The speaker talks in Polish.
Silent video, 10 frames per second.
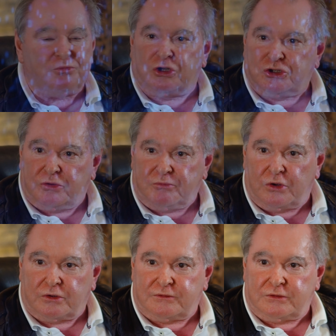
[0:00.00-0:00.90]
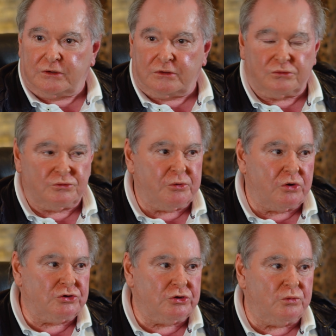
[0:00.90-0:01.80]
przedsiębiorcy, którzy
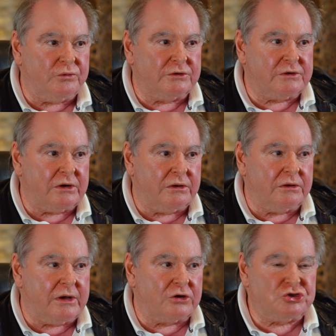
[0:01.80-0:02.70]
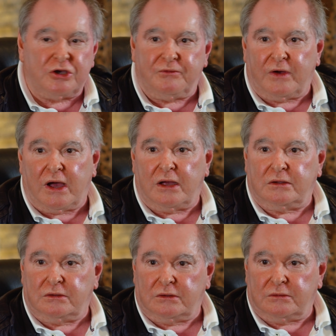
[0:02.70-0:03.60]
pochodzili głównie z e, Karczewa,
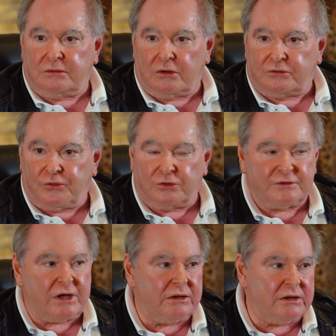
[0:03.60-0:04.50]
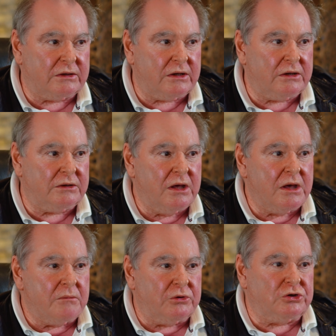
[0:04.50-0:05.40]
Otwocka i tak dalej,
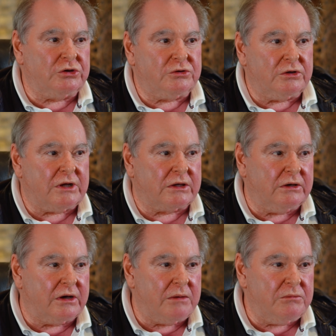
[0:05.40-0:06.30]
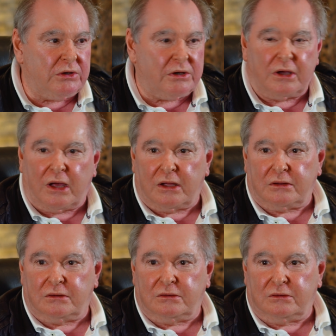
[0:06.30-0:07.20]
powiedzieli, ty taki chemik,
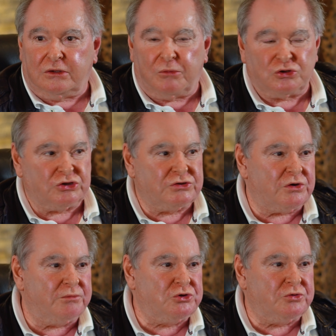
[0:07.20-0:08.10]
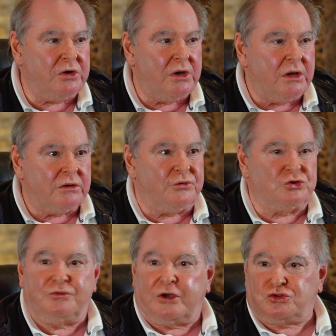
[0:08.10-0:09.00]
nie możesz zrobić
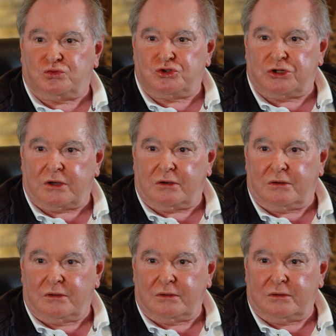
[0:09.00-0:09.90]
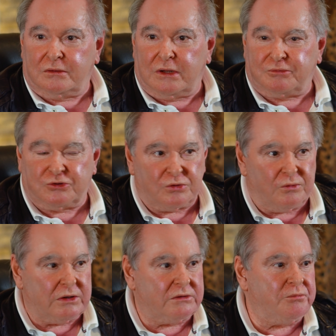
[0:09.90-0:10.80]
tworzywa sztucznego, na
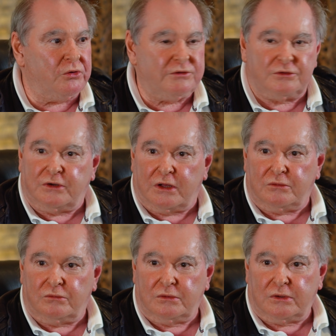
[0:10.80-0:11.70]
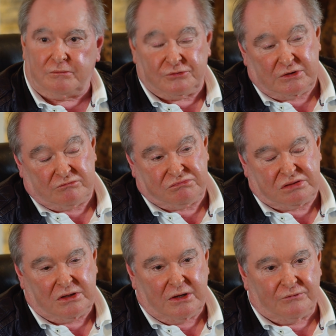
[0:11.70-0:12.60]
przykład polistyrenu. Ja powiedziałem,
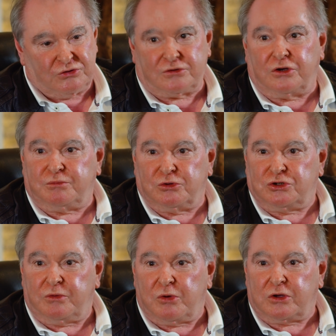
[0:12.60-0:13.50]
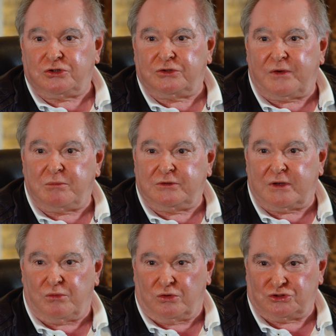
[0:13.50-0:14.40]
wszystko jest możliwe, mogę się z wami
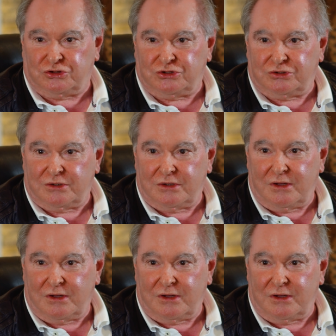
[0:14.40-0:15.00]
założyć